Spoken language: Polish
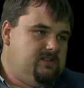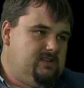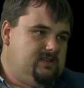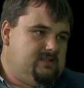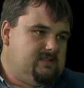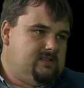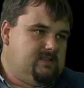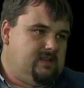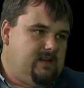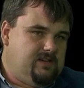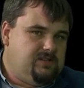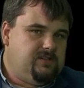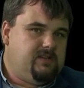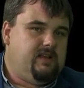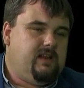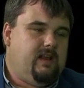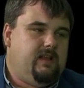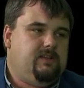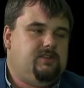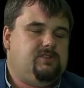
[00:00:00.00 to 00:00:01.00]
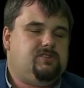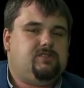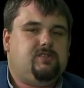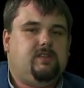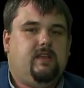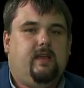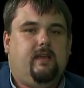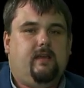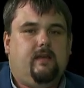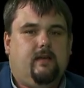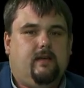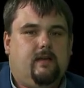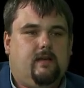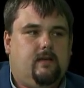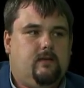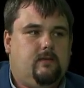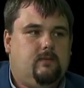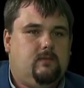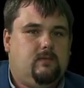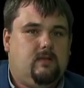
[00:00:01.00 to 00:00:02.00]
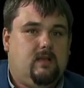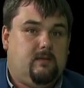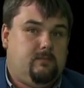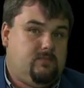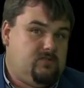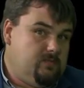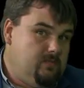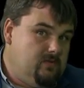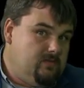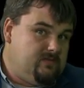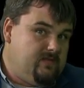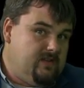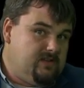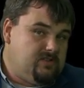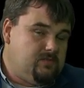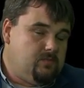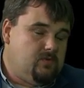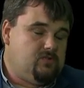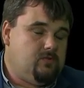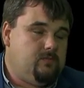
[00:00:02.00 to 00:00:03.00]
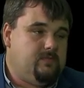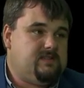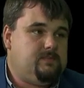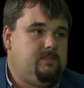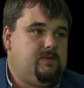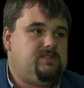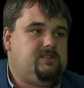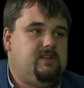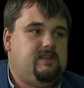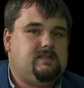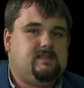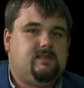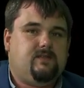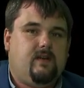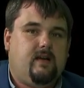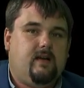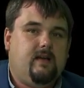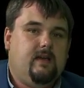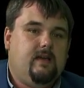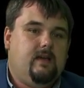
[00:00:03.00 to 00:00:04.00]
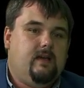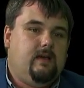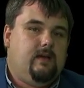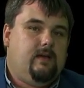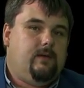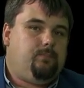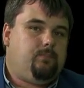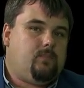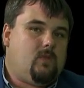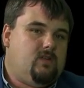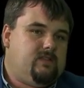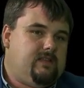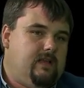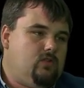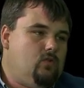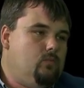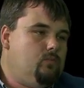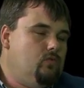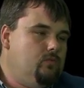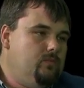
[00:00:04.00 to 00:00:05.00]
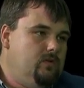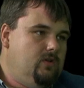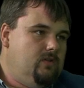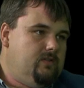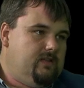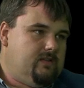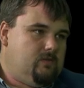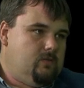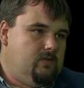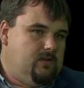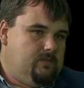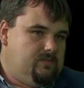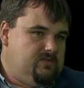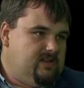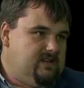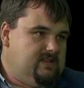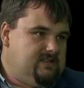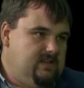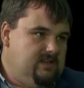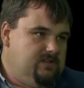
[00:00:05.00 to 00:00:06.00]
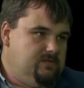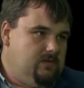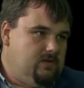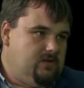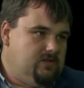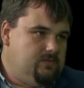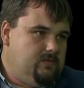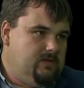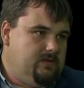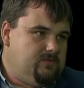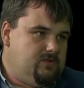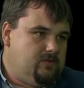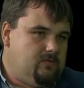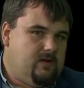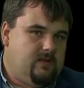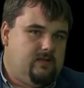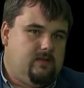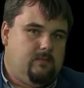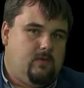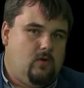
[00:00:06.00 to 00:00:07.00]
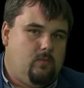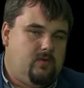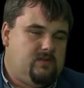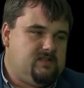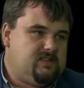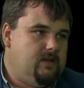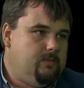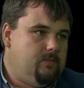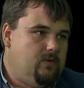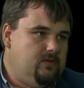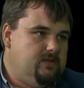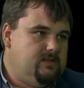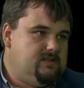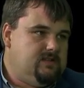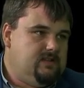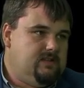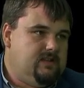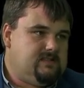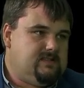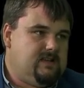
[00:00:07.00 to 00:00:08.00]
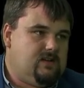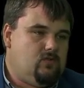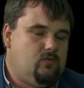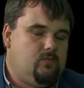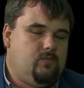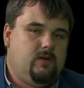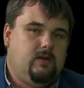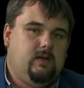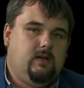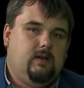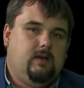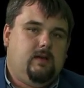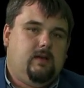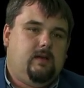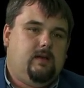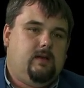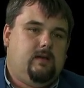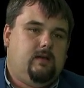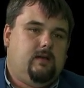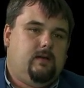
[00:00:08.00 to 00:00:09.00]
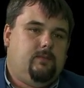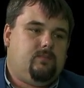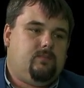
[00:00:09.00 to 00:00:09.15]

na Straży Granicznej, e, żeby zwiększyć poziom bezpieczeństwa. Mm, ostatnio pół miliona złotych przekazaliśmy choćby na przykład Małopolskiej Policji na zakup e,